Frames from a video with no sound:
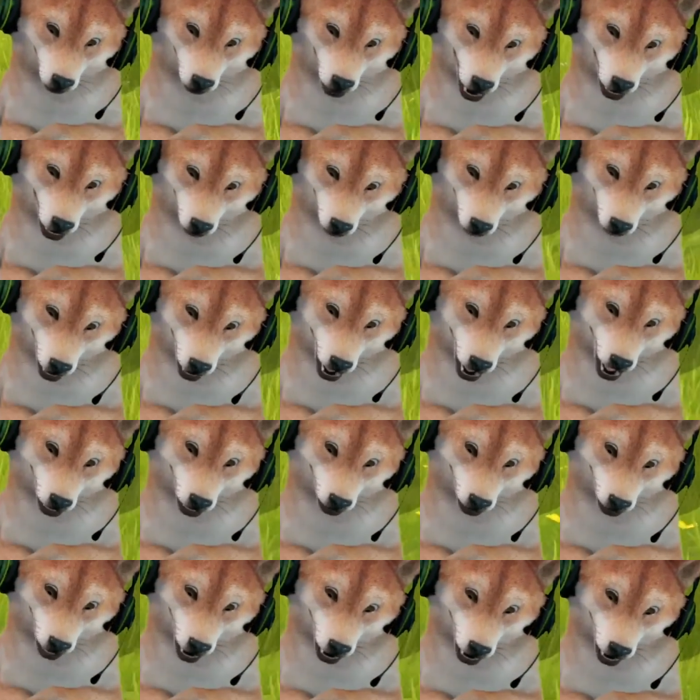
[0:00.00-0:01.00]
kalau saya pakai
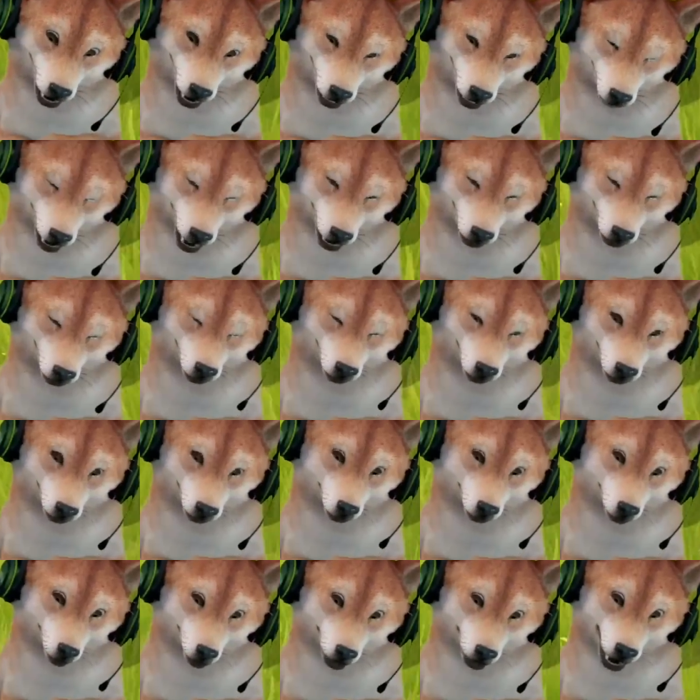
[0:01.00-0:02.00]
senjata epic,
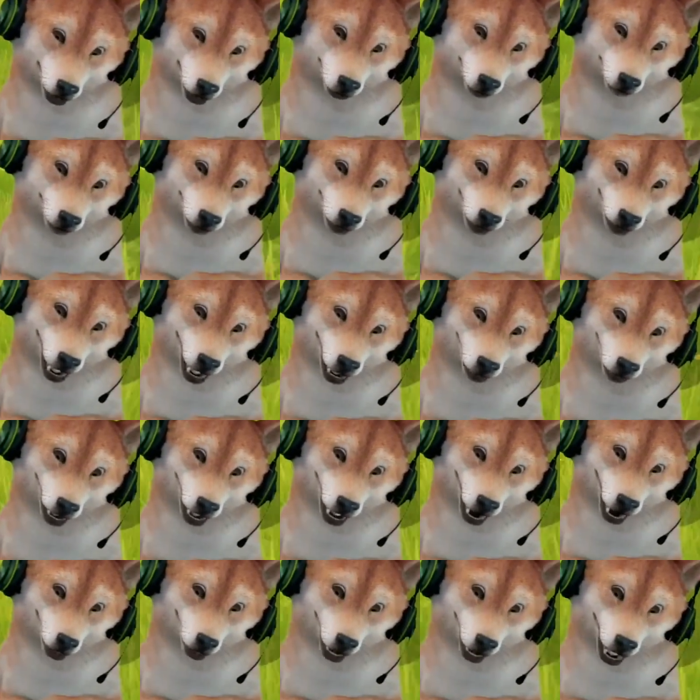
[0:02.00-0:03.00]
wow, kemungkinan
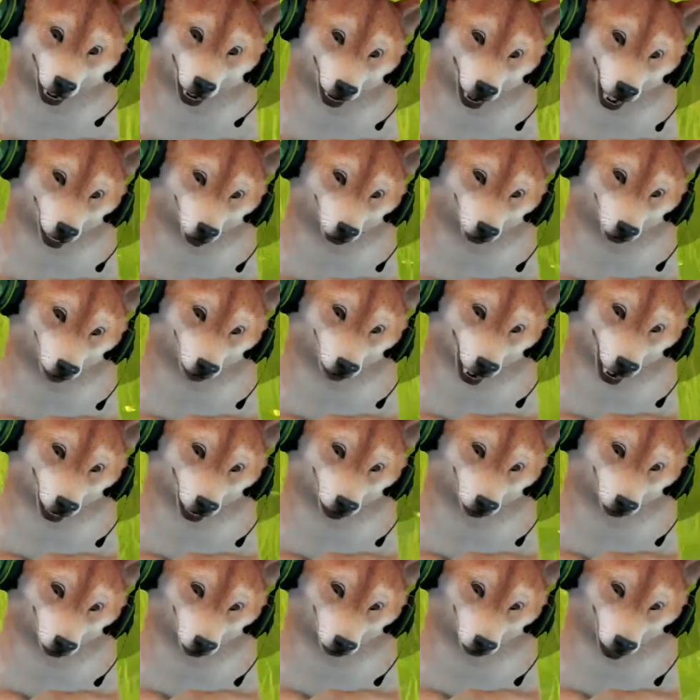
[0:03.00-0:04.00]
saya bakalan menang karena
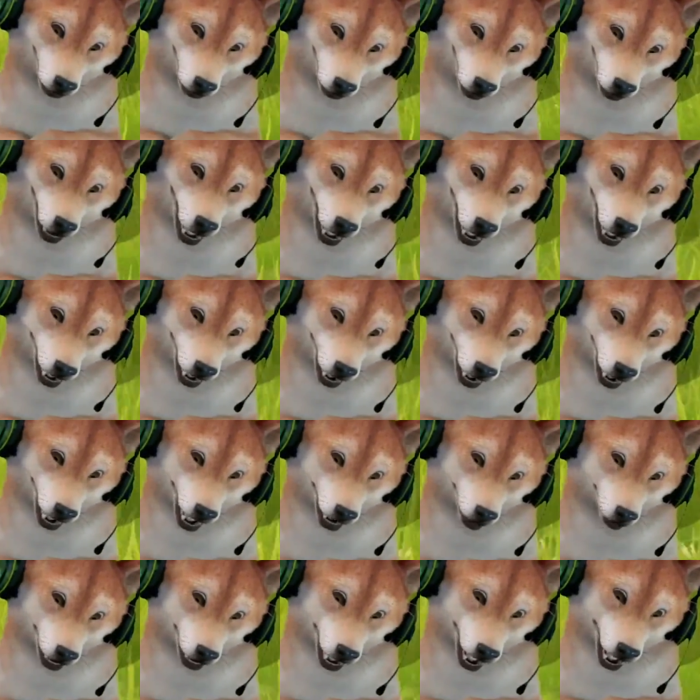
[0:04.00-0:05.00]
senjata
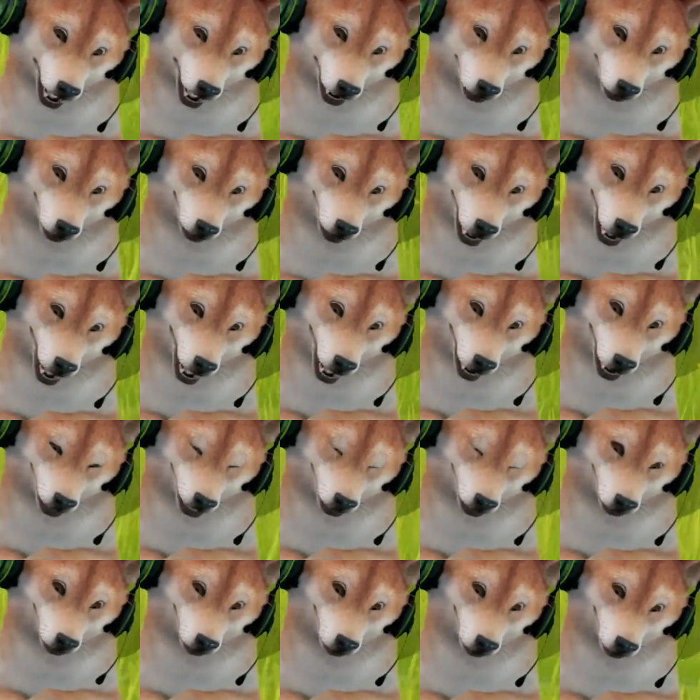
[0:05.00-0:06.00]
epic itu damage-nya besar.
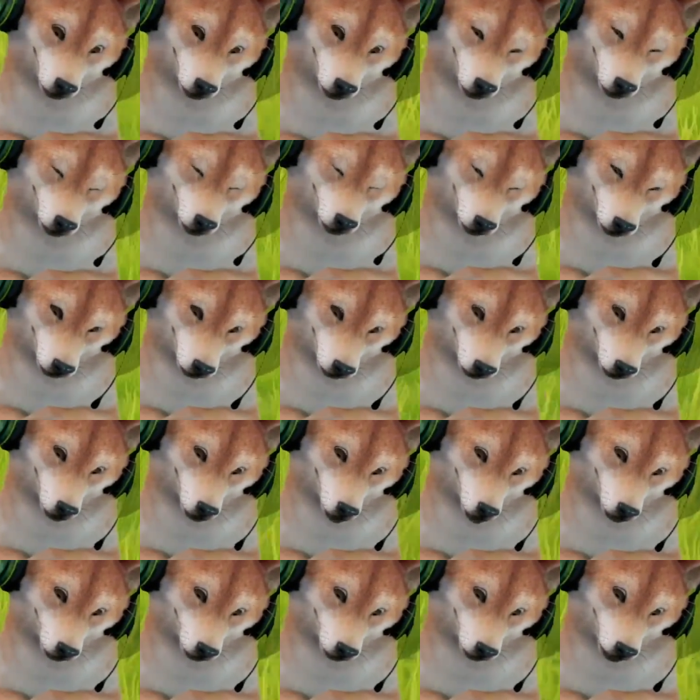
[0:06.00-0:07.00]

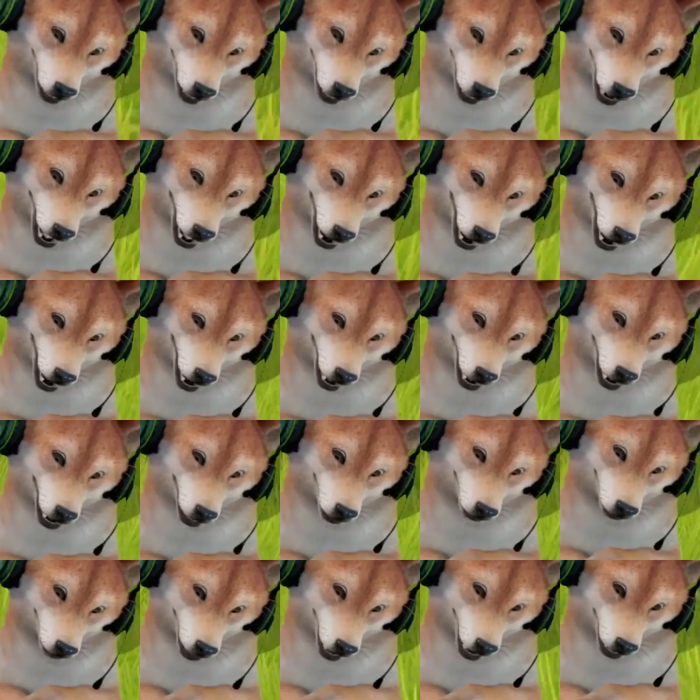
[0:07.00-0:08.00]
Hei, dia nggak lihat atau
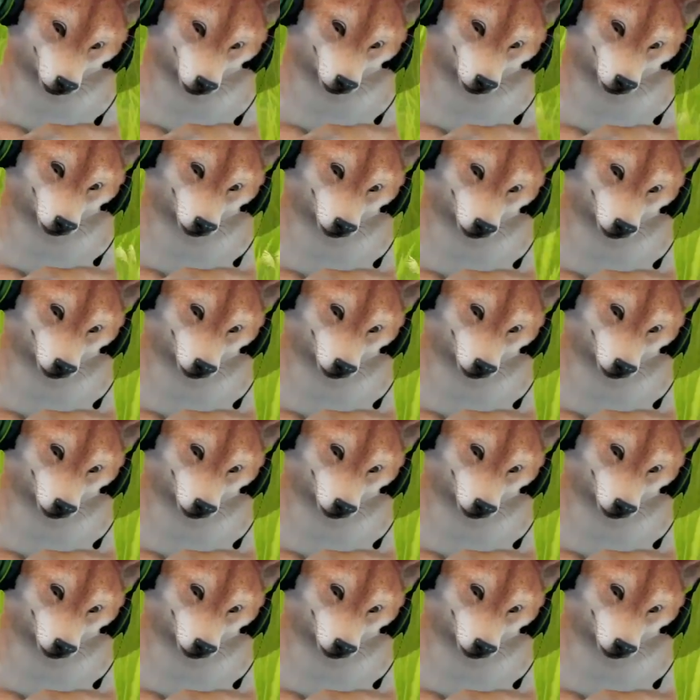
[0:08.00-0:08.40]
gimana sih?